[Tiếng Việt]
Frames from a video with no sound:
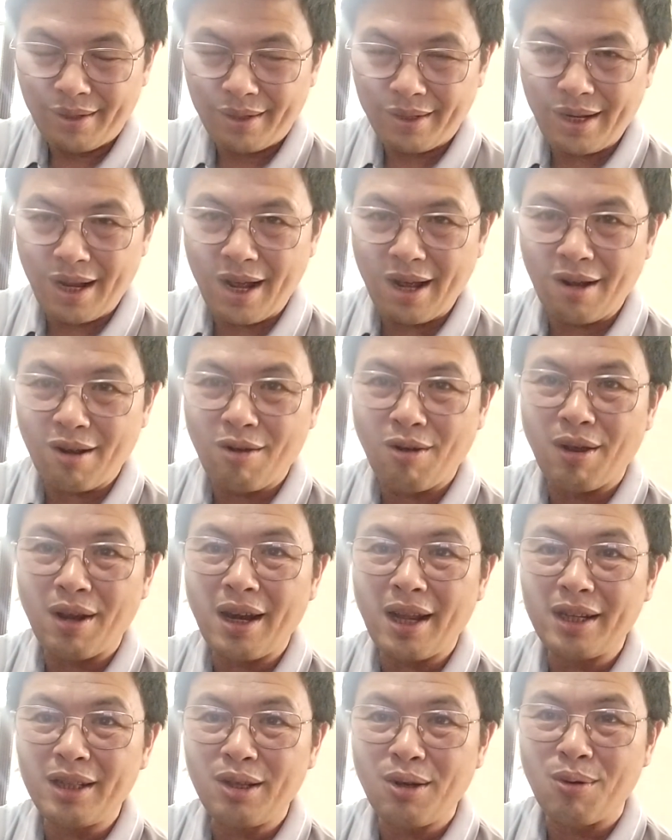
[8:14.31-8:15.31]
ra khỏi
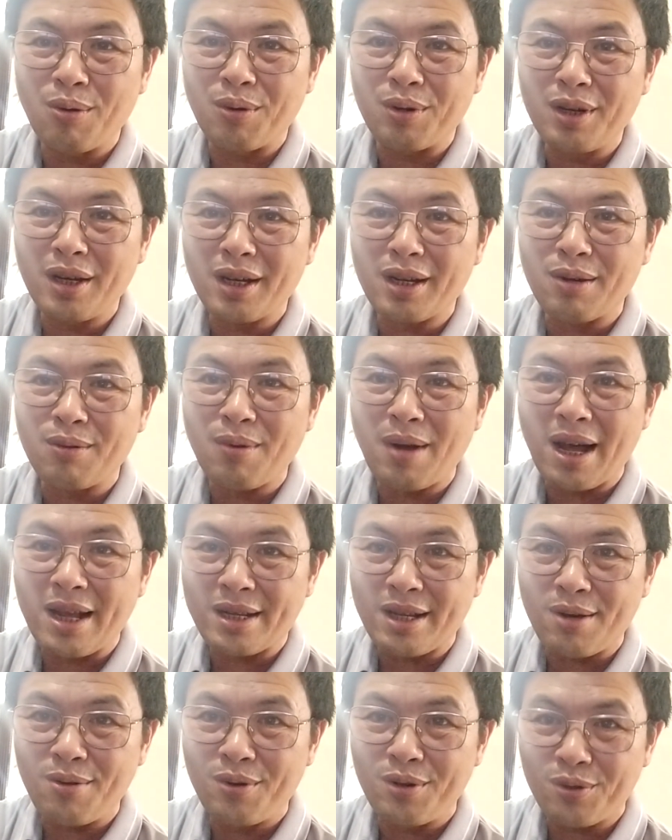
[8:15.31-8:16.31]
lãnh thổ nước cộng hòa
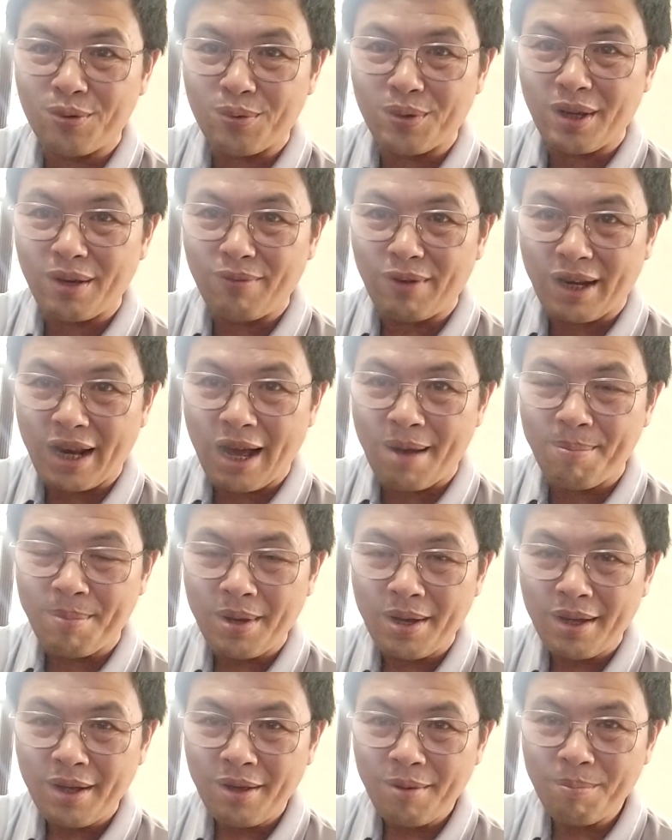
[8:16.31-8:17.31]
xã hội chủ nghĩa việt nam
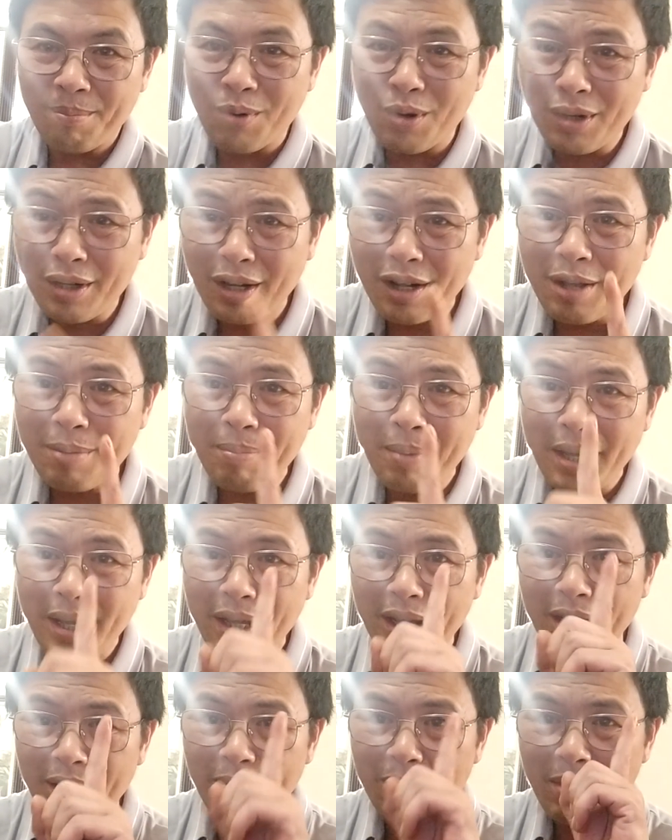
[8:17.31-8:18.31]
một người
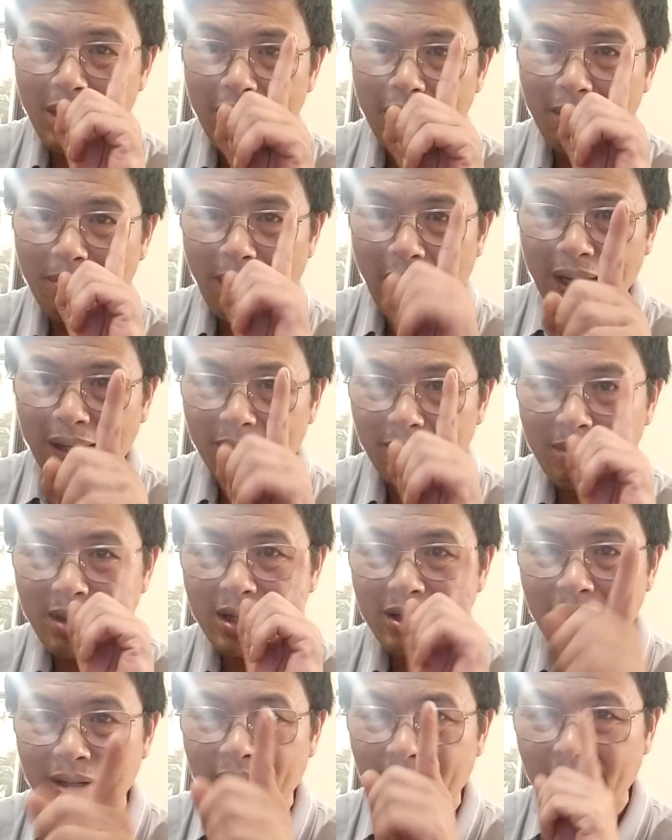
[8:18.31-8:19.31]
Mỹ bị bắt, bị
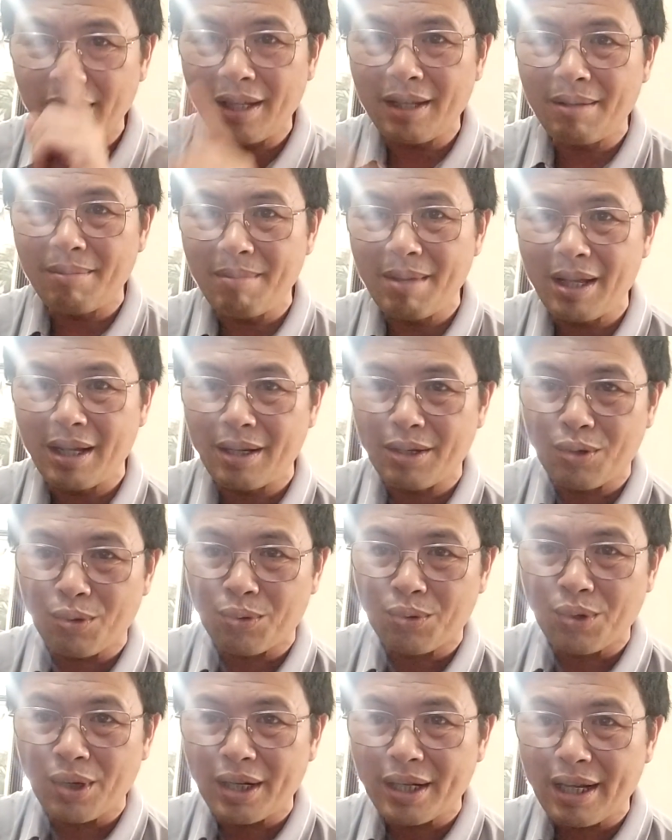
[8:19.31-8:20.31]
xử lý, bị
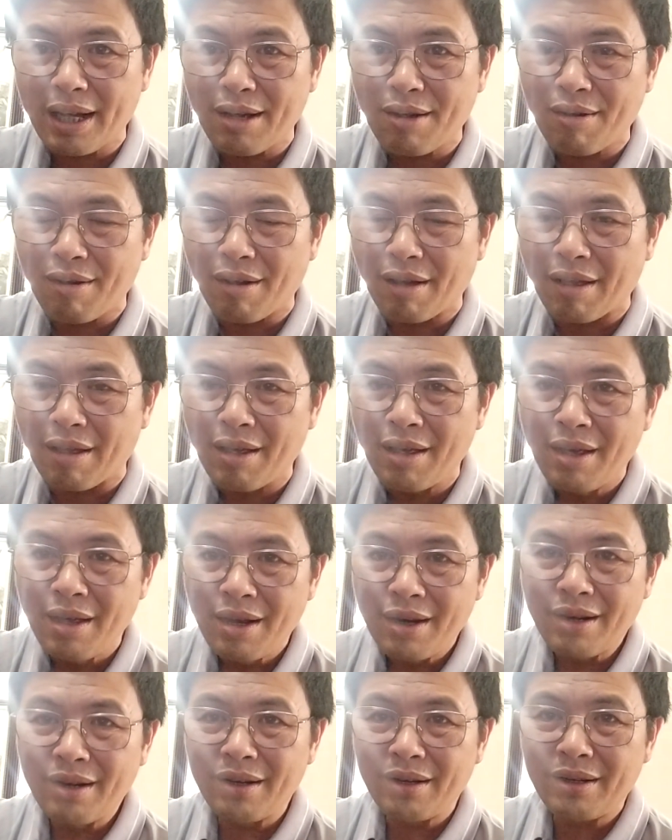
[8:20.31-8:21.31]
trục xuất ra khỏi
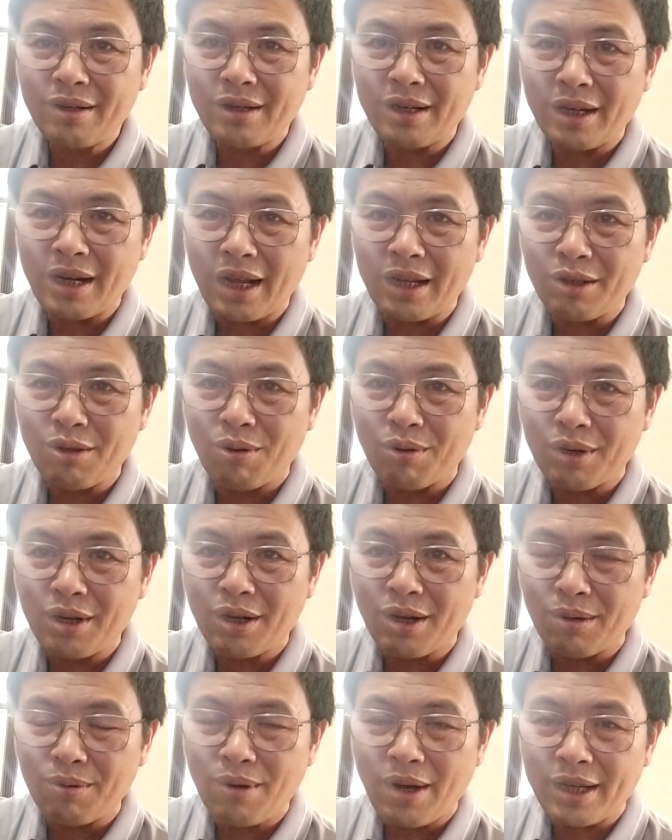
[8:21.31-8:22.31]
lãnh thổ nước
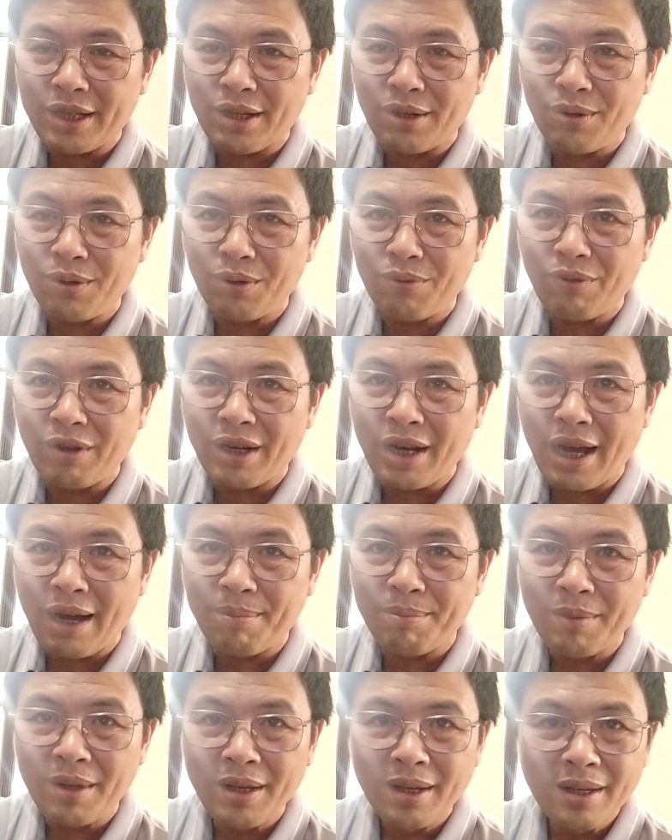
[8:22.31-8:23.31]
Cộng hòa xã hội Việt
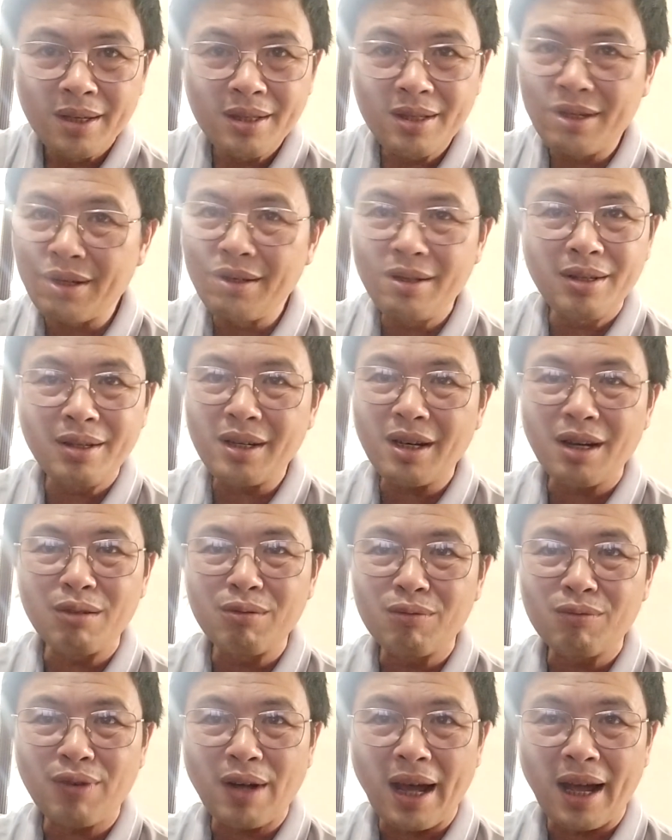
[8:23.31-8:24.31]
Nam chứ
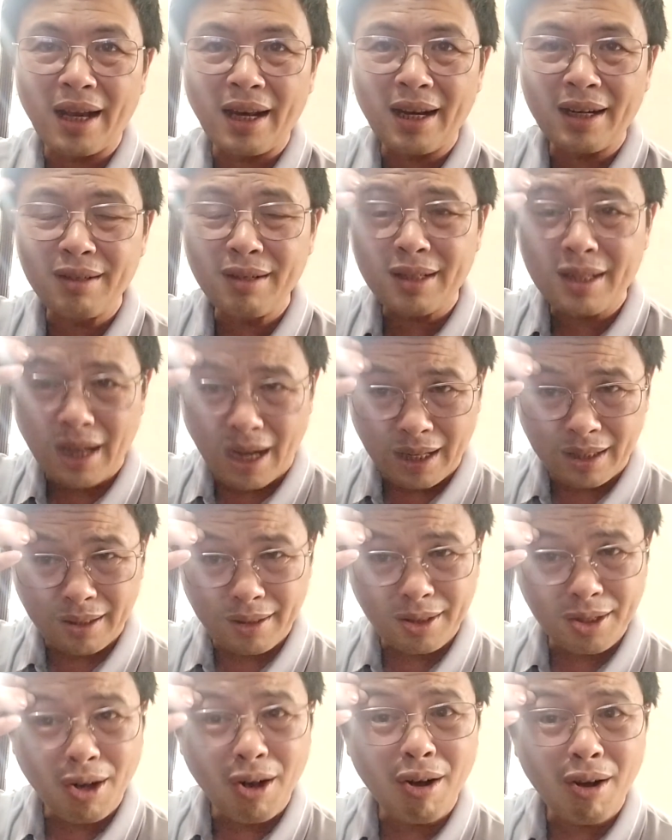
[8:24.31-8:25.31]
không phải là được trả
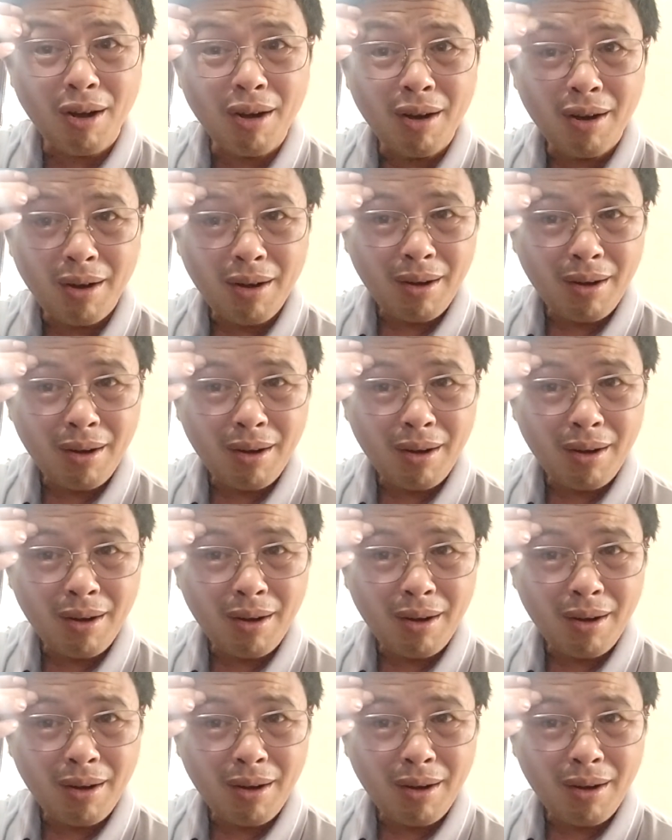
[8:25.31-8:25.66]
tự do.